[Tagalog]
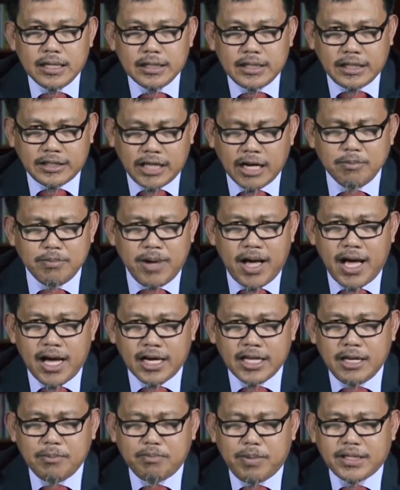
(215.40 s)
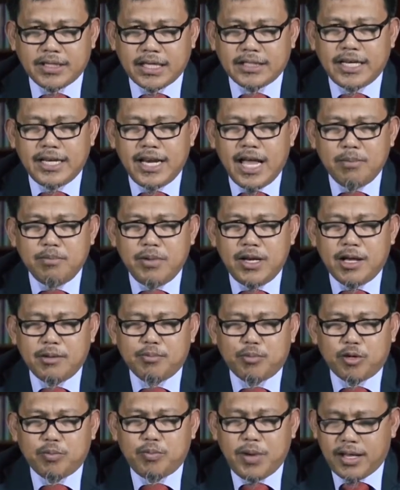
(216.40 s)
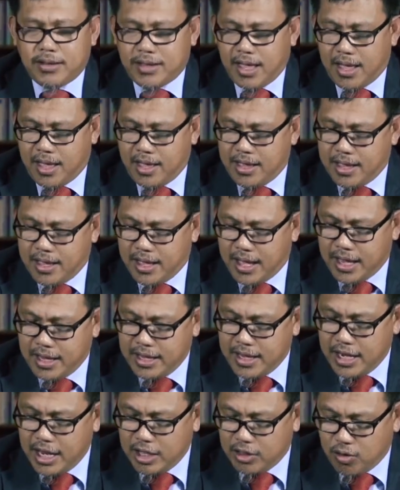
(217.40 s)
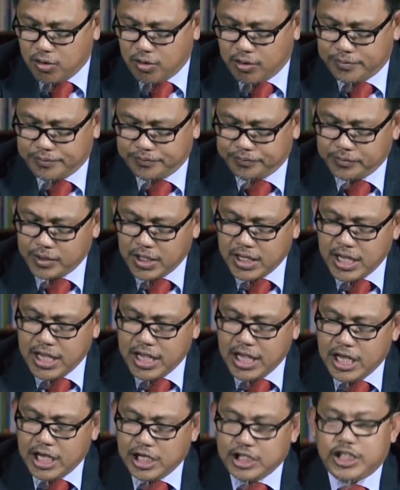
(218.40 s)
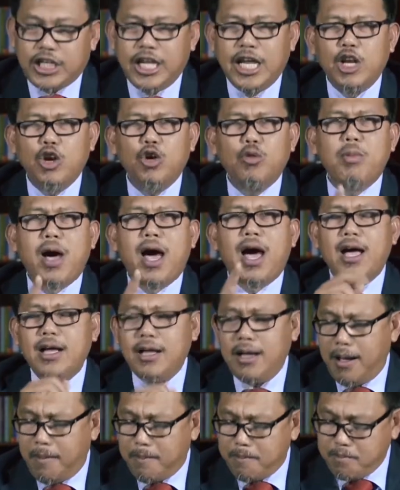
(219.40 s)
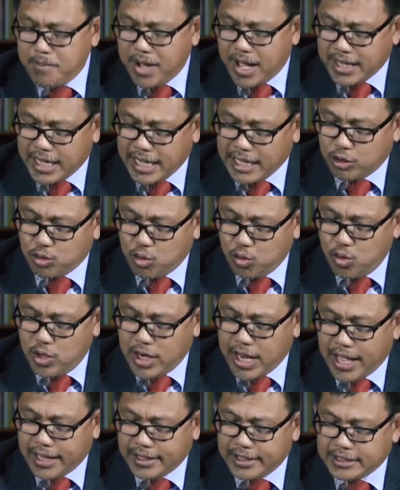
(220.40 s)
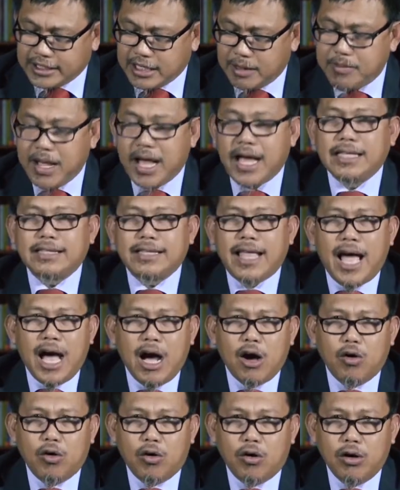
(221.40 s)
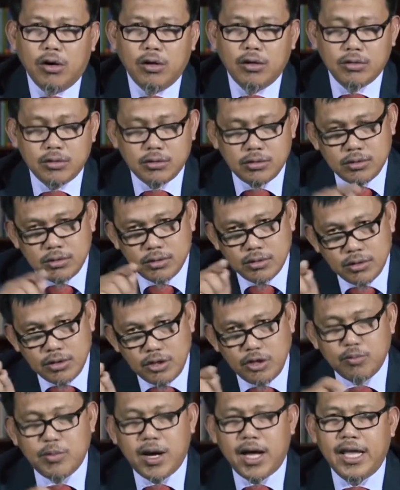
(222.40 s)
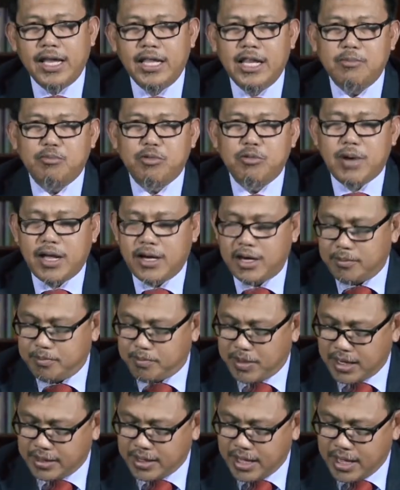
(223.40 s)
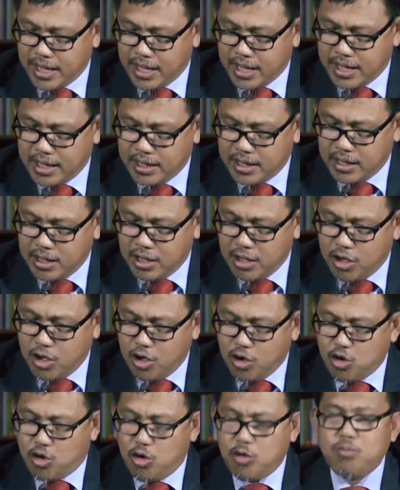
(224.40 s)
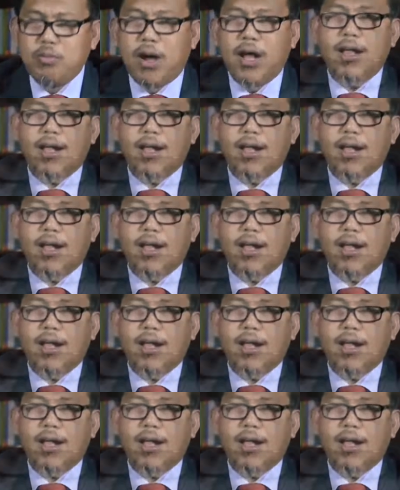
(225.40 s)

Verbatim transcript: Sa isang bahagi pa sa sinabi ng propeta ay ganito, Sino mang makitulad sa mga tao, yung mga hindi pumanampalataya, kung